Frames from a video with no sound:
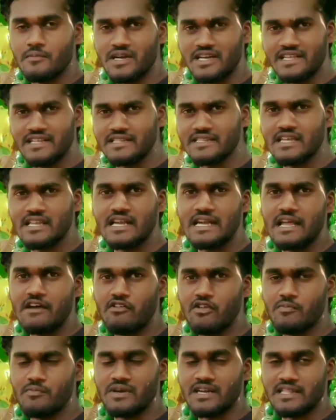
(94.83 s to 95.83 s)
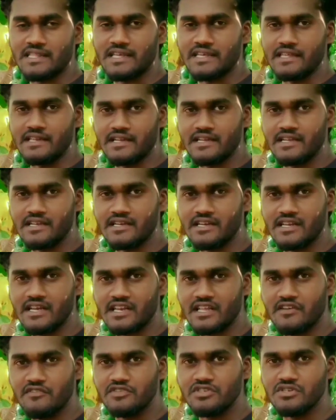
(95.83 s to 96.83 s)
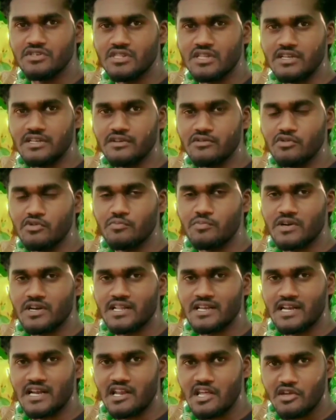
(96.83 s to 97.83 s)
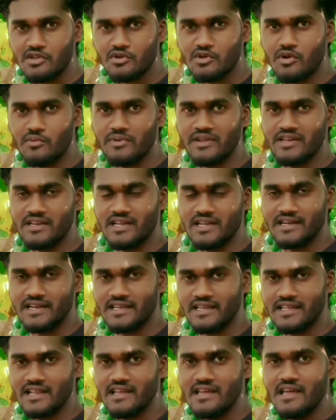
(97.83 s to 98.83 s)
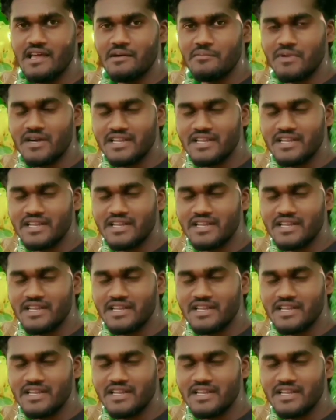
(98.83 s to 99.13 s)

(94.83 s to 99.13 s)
பட் இருந்தாலும் டெவலப்மெண்ட்டில் தான் இருக்குது இன்னும் நிறைய விஷயம் இதில் இன்க்ளூட் பண்ணால் நல்லா இருக்கும் அப்படின்னு நான் நினைக்கிறேன்